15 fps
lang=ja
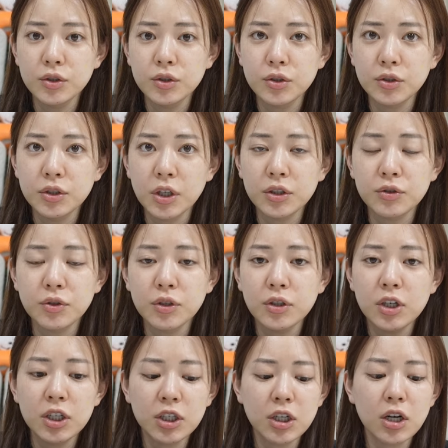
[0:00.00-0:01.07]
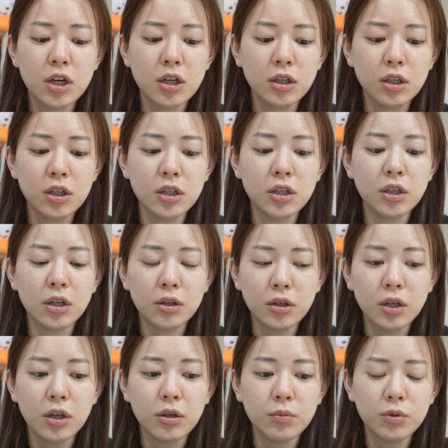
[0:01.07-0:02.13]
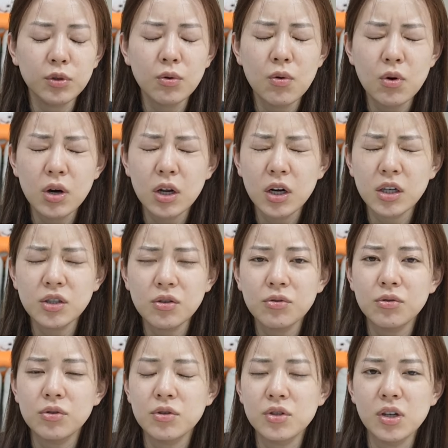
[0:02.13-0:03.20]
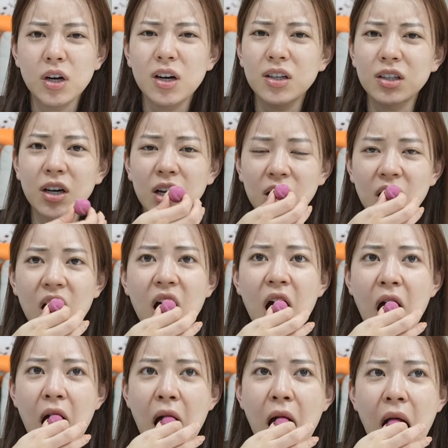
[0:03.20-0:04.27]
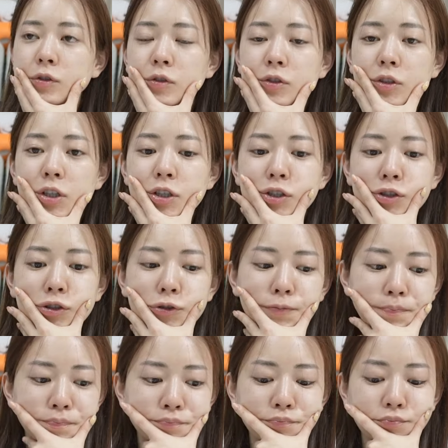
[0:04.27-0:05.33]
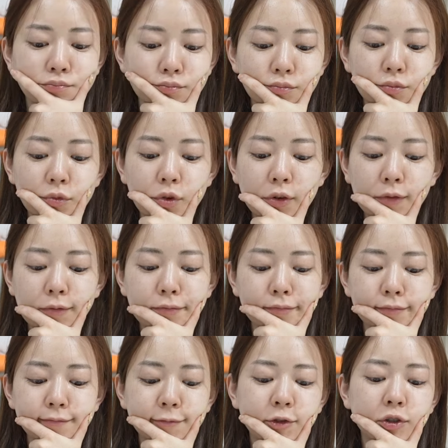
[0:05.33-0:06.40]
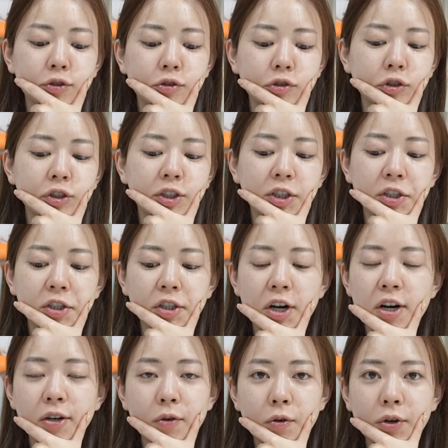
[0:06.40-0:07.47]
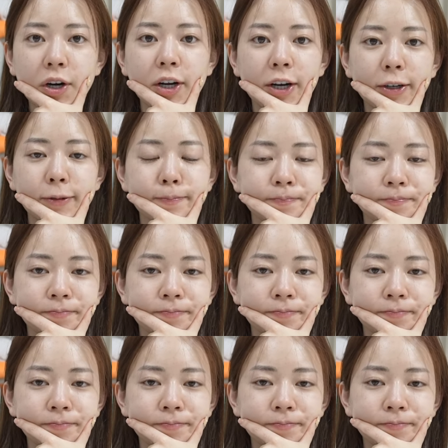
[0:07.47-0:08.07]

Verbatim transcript: 10時間それぐらいしてから出てきたんでそこからがちょっと辛かったかな接種11時間後から